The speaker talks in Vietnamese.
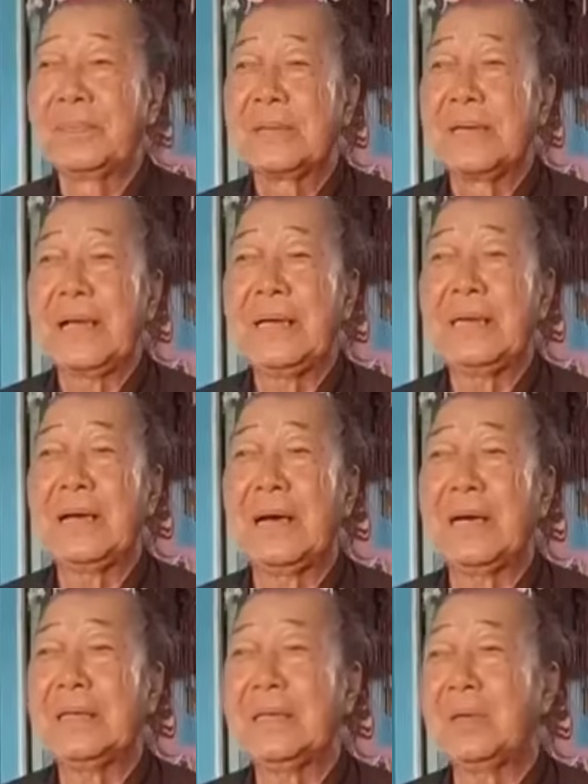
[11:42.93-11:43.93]
thì đây là
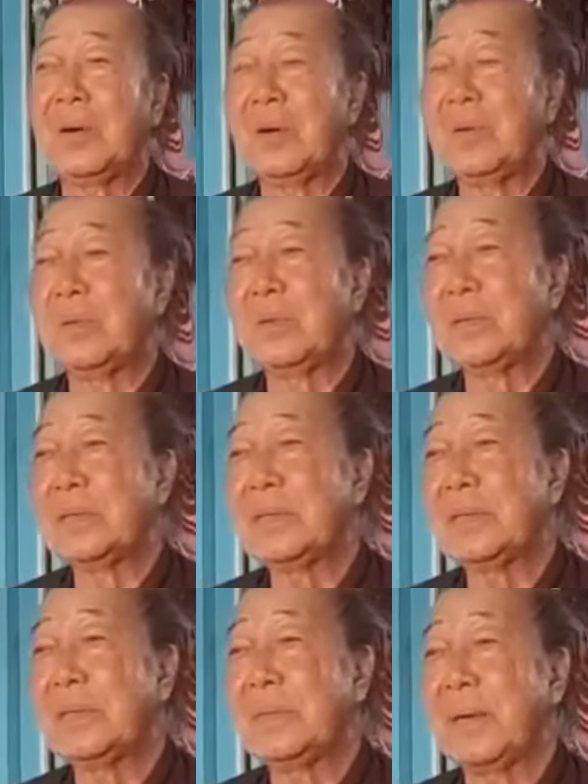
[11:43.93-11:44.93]
cái giai đoạn của
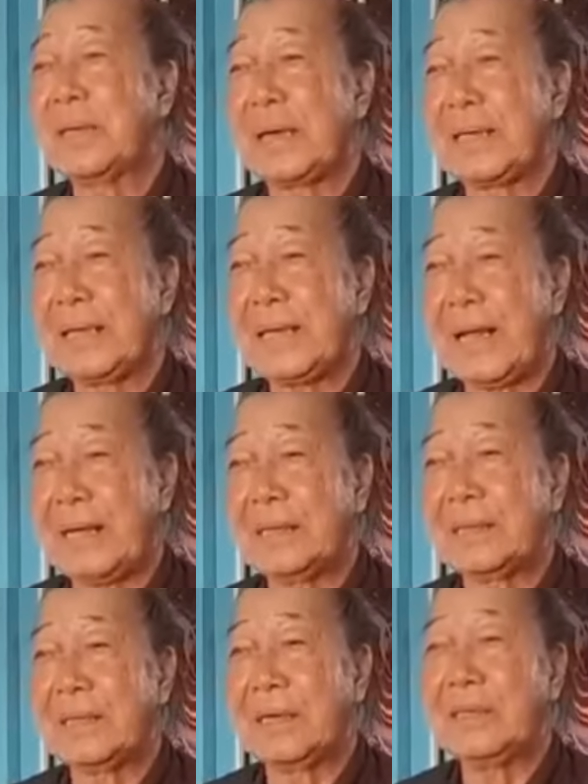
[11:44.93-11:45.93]
tiên tri phật thầy thế
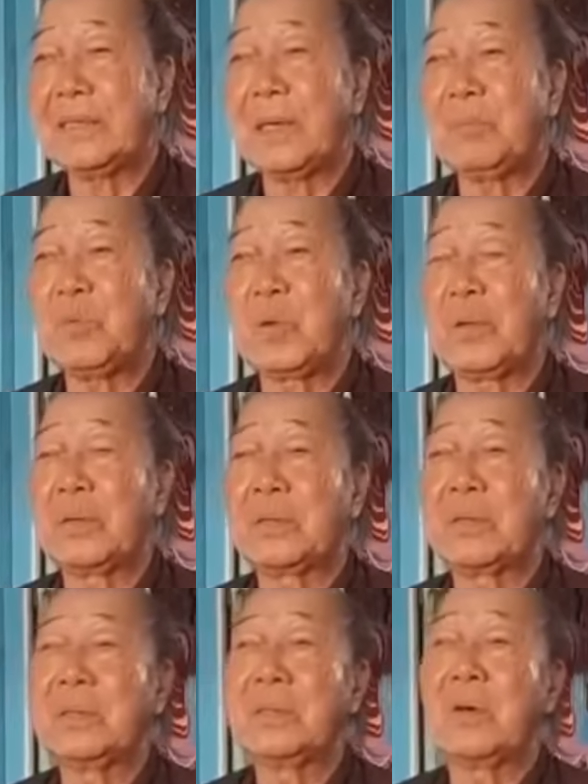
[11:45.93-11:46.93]
an những sấm truyền
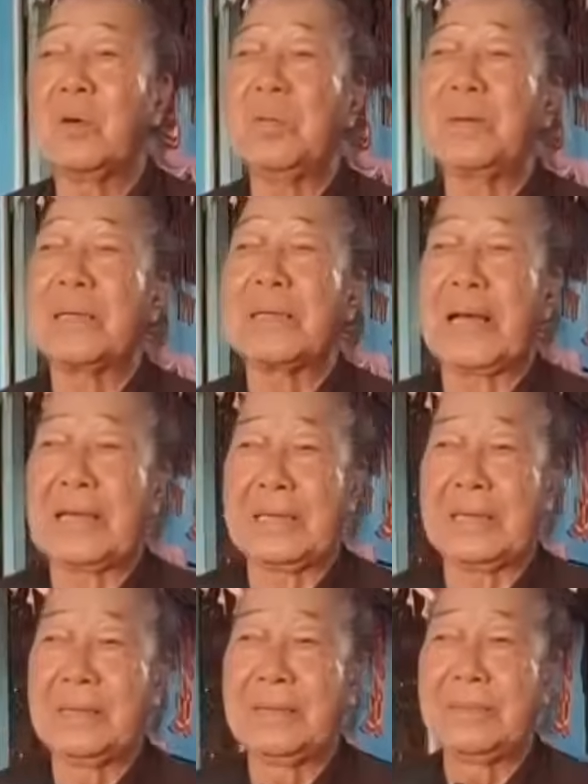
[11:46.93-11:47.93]
xưa của phật
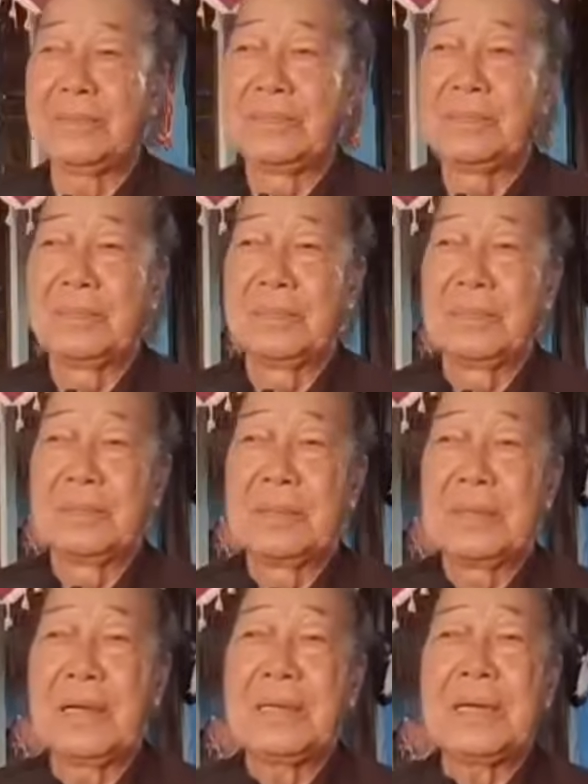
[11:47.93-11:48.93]
thầy
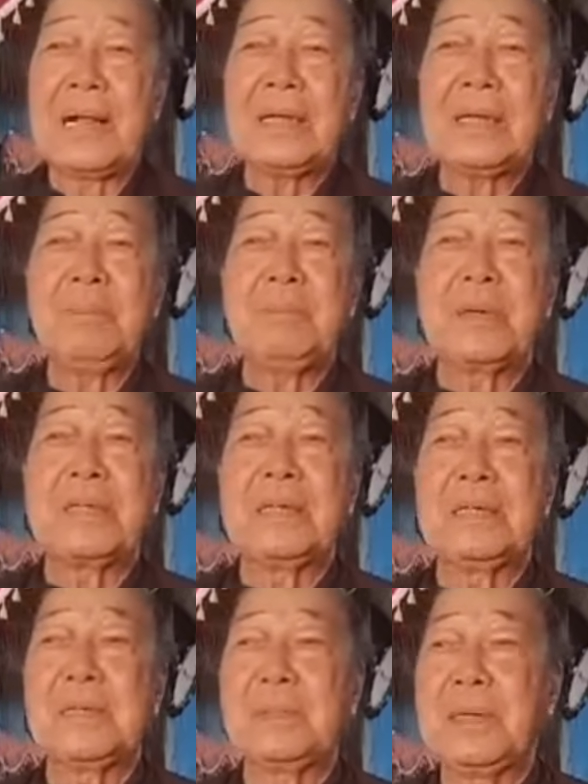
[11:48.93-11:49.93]
dân gắn kiếm mà
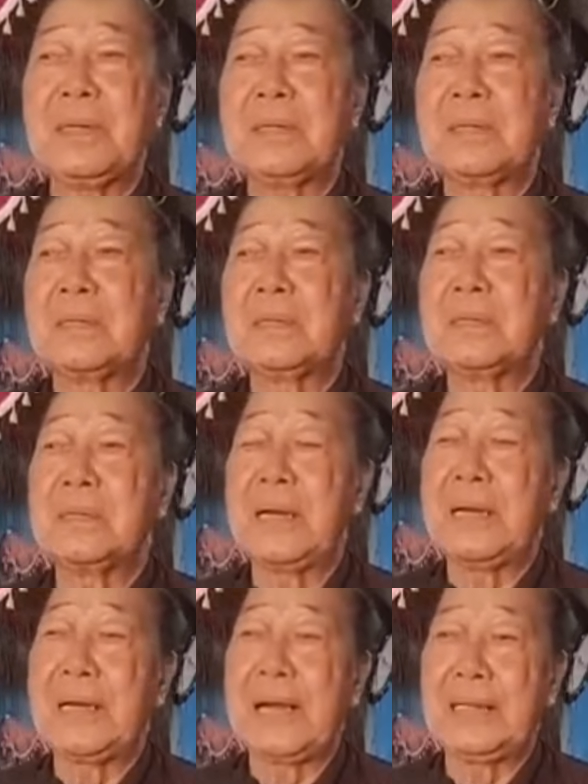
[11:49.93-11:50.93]
tri thì biết xưa
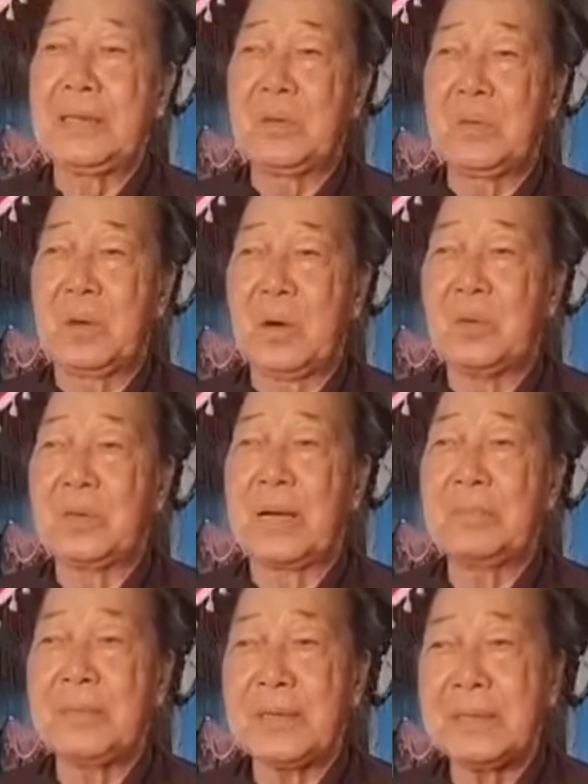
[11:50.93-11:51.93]
để lại nhiều câu
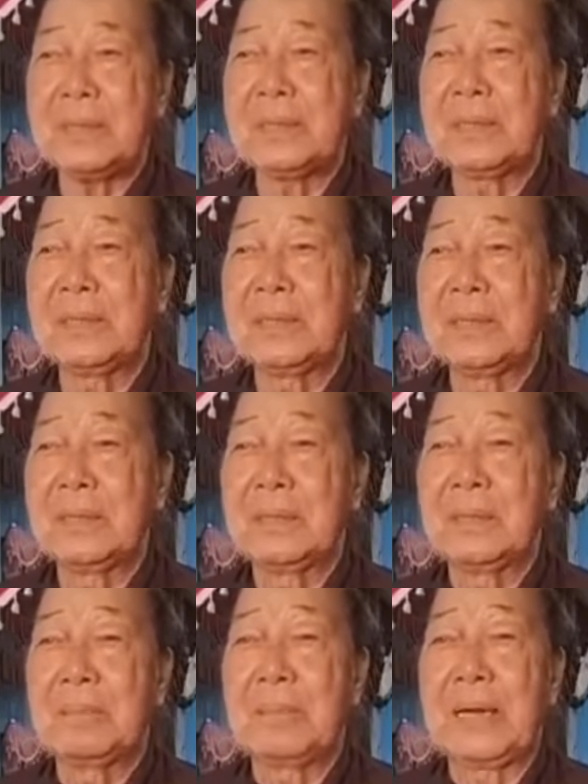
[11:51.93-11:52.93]
thảm thiết
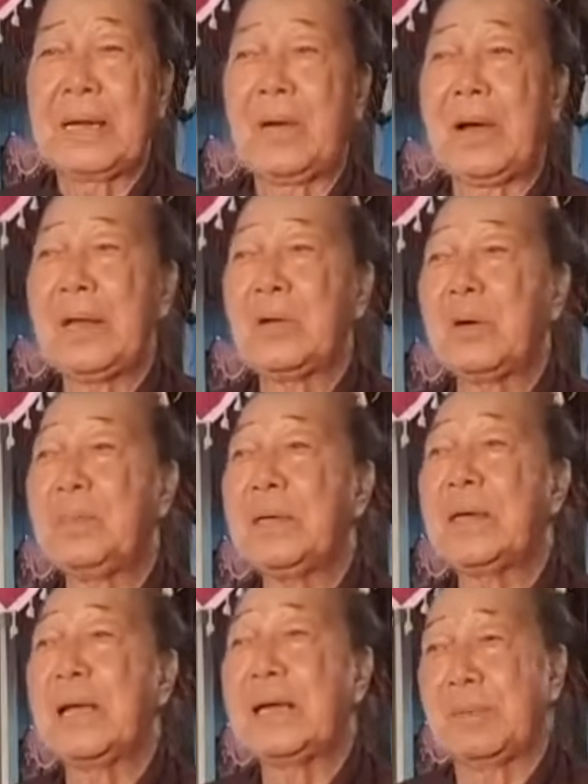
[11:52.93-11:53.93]
mà nào ai có
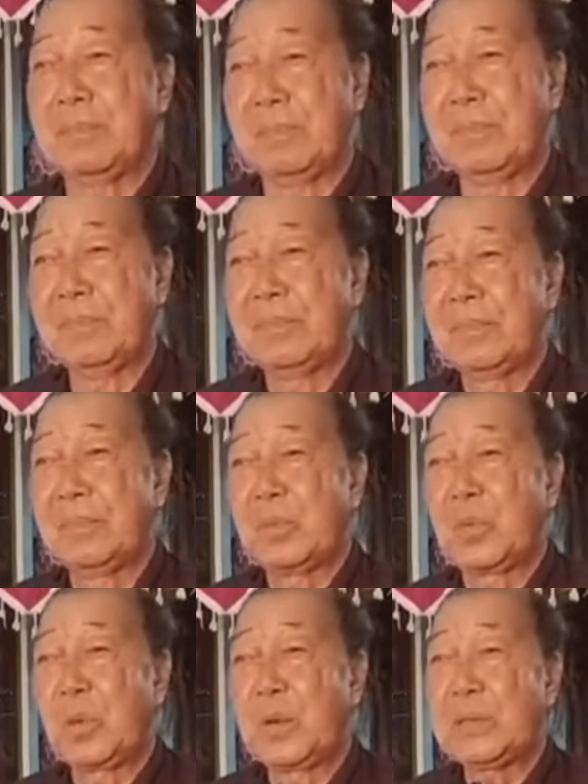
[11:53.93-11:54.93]
biết để lòng
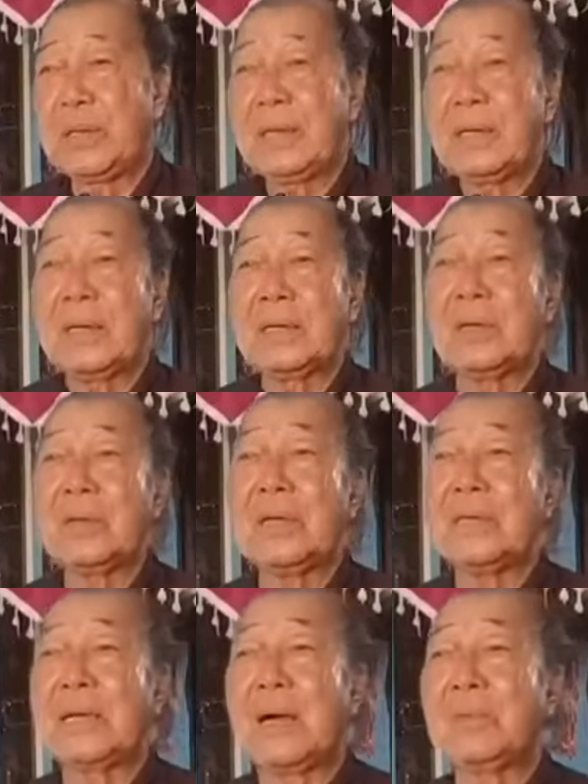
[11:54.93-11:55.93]
chuyện thiên cơ nói
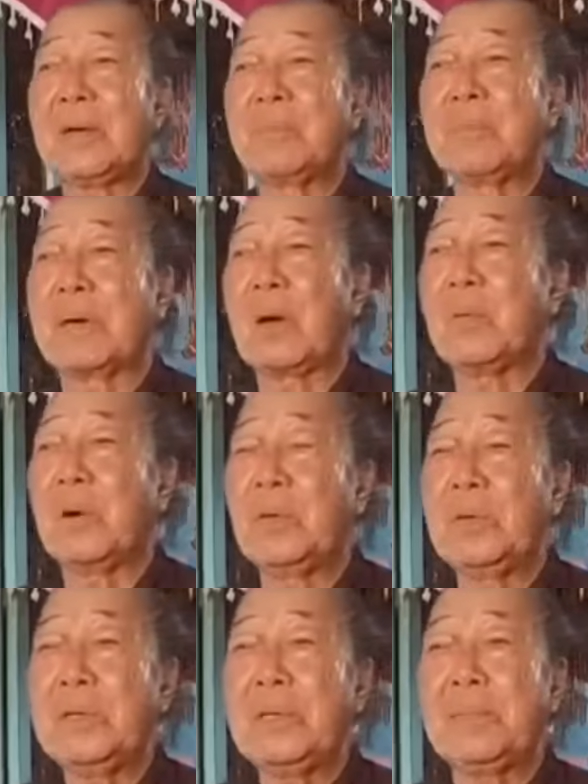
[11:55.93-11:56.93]
rất não nồng câu
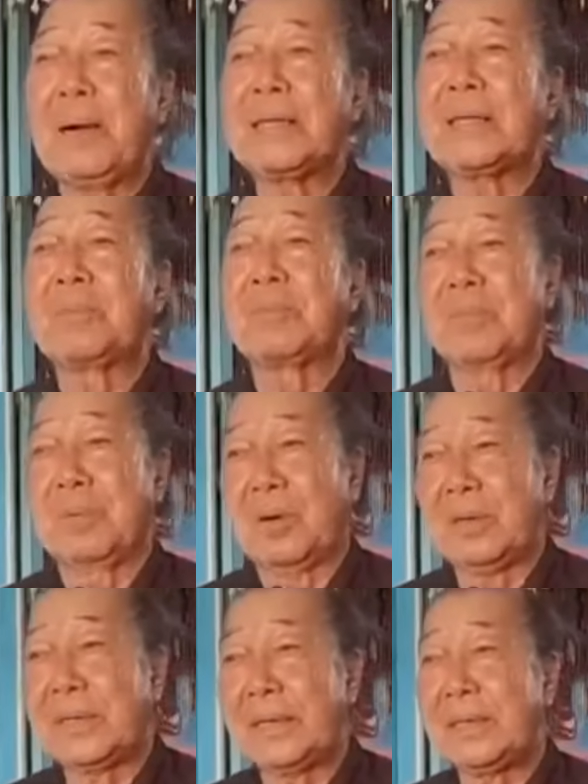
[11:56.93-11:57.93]
hữu lý đó bá tòng
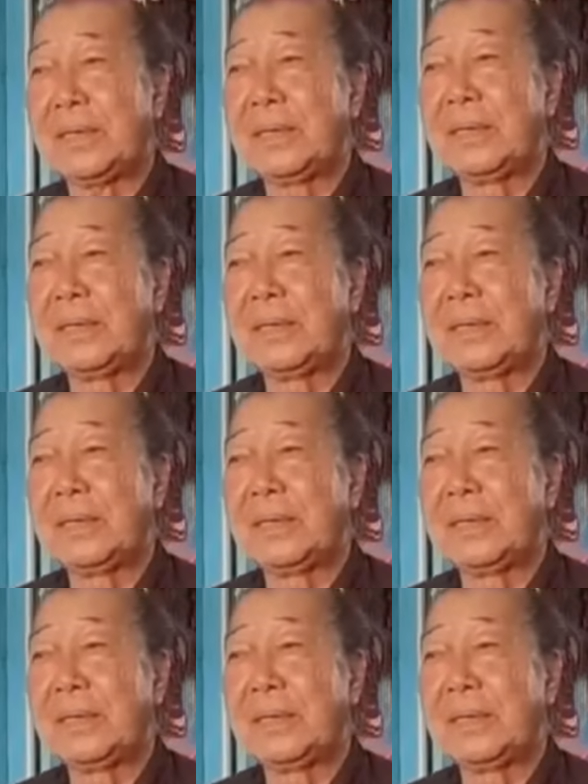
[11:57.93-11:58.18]
khó sánh